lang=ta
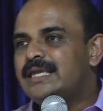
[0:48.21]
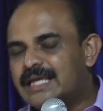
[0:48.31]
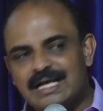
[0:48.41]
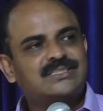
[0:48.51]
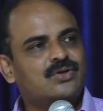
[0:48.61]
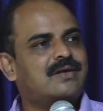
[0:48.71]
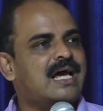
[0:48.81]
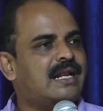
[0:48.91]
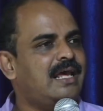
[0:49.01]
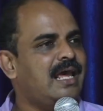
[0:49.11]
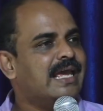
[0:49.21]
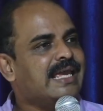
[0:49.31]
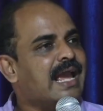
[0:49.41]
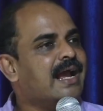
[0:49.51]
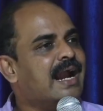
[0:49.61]
இங்க சொல்றாரு
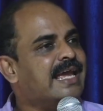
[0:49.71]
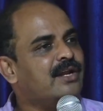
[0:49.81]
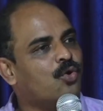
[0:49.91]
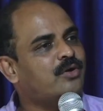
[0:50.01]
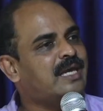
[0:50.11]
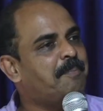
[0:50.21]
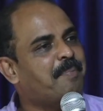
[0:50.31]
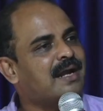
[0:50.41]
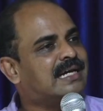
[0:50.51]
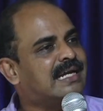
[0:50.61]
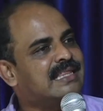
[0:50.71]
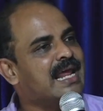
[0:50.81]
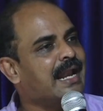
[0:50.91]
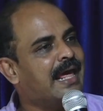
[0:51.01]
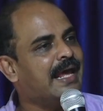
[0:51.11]
எங்களை நோக்கி பார்க்கிறது
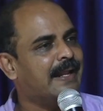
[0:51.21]
என்ன